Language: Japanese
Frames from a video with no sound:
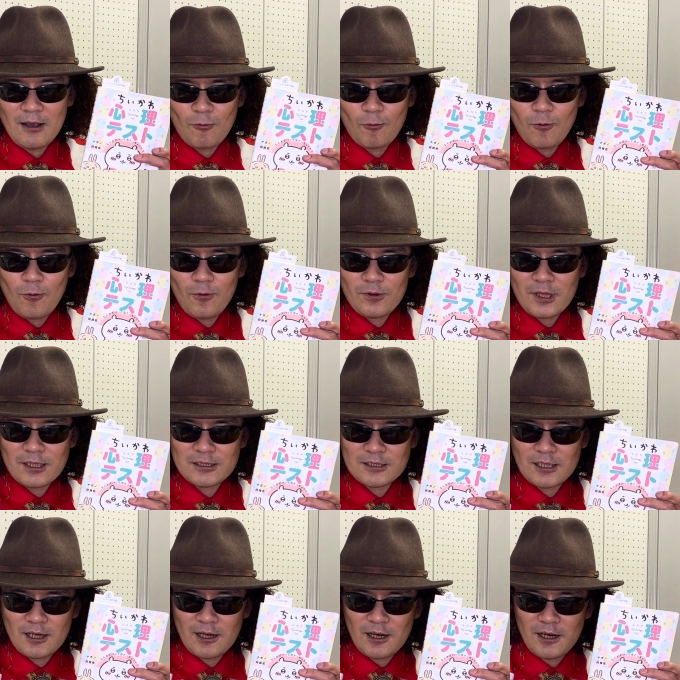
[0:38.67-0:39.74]
講談
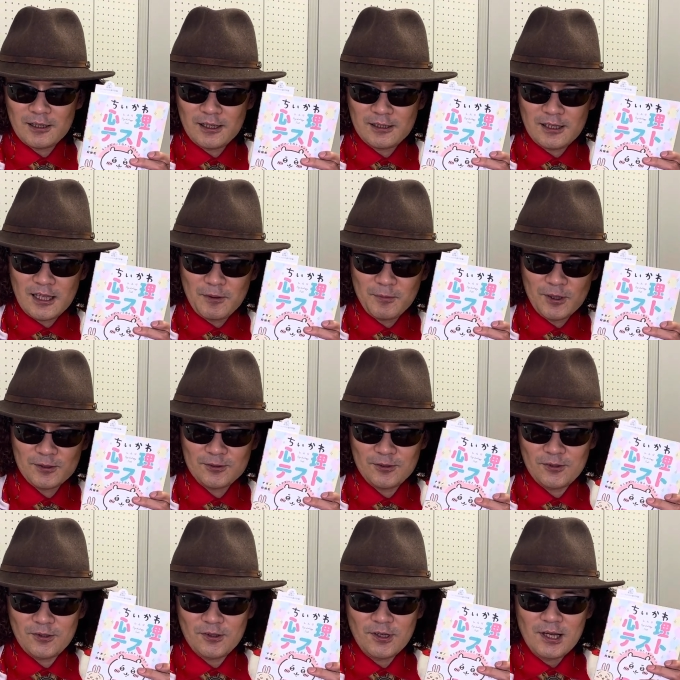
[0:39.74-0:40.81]
社から出ていま
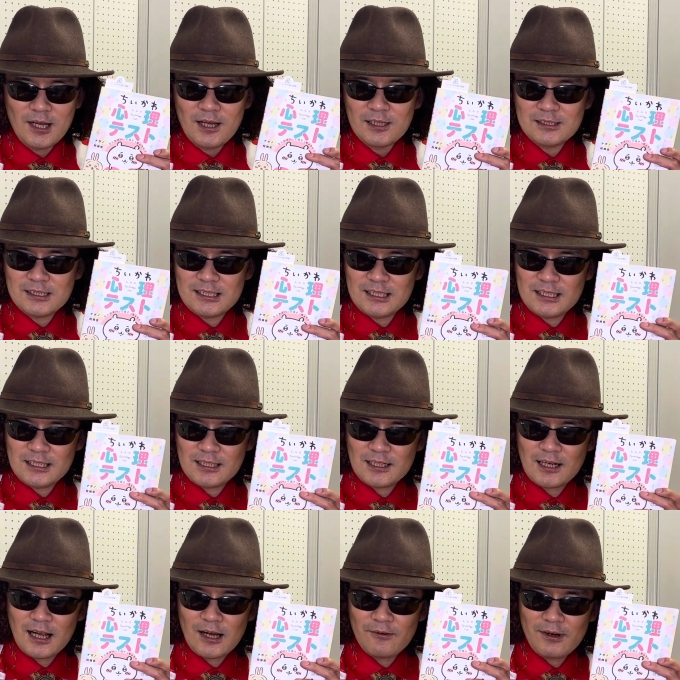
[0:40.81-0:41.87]
すちい
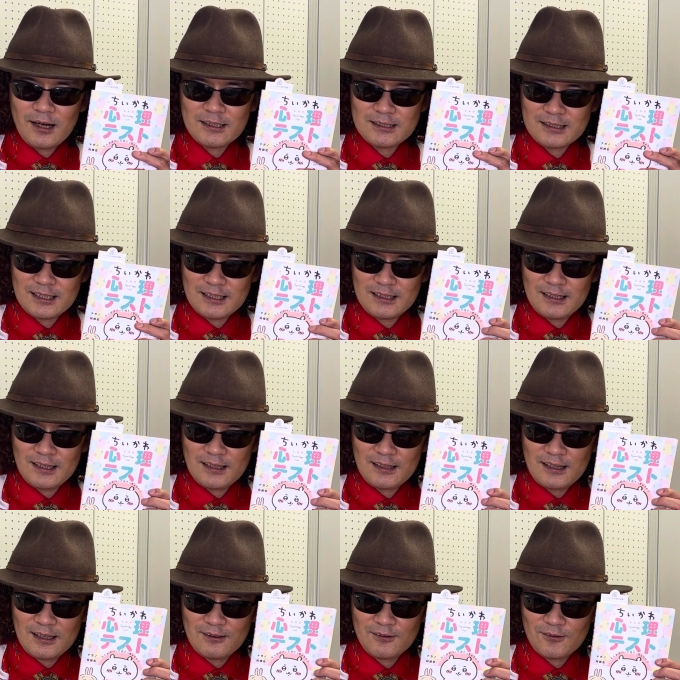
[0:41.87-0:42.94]
かわ心理
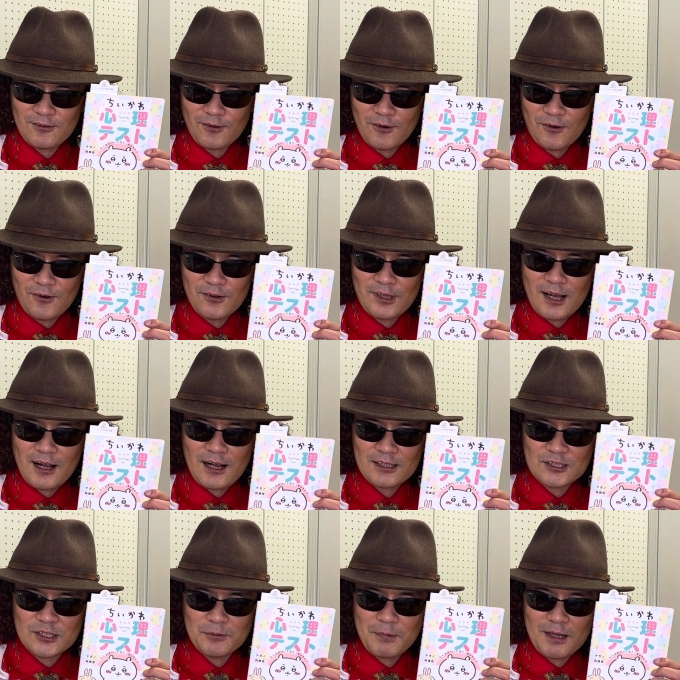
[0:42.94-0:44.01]
テスト。なんか
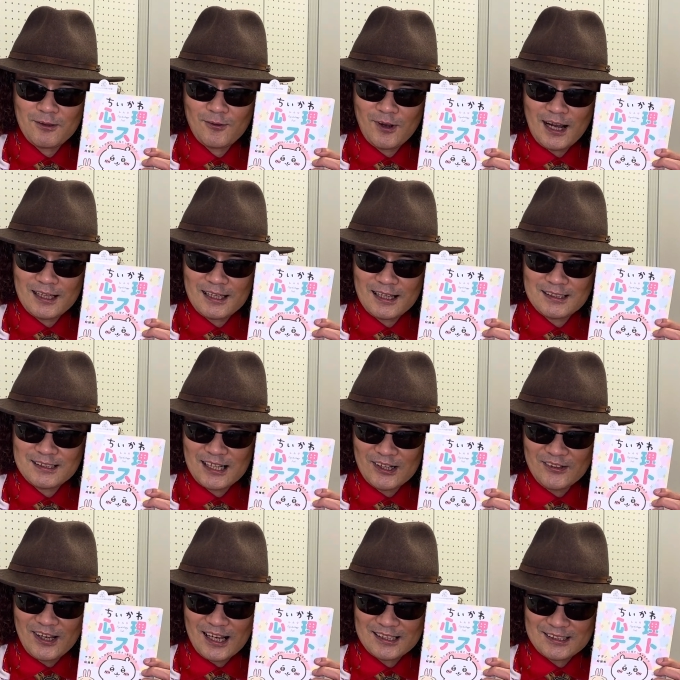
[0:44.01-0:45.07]
ズバッと当たっちゃ
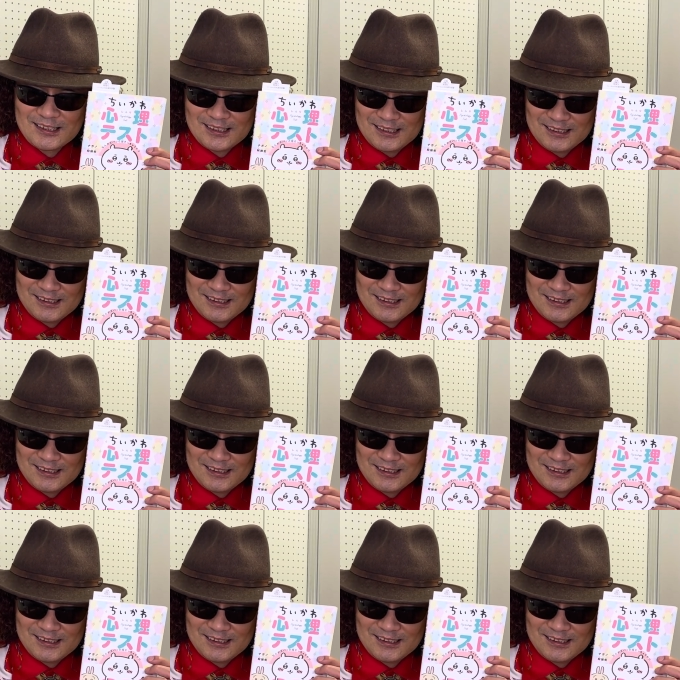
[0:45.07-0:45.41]
うやつ。